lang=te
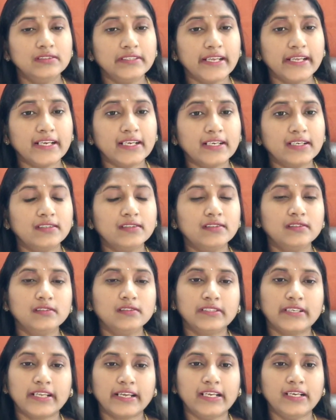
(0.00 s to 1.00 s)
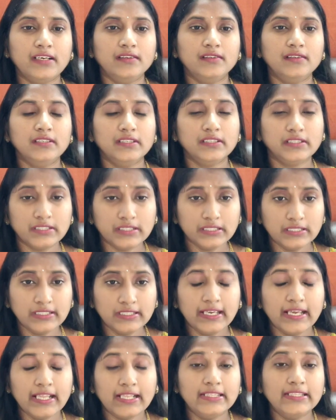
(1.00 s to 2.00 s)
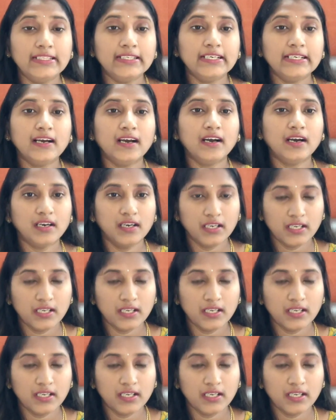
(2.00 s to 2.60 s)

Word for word: నెక్ టైల్ ఇది హెల్దీగా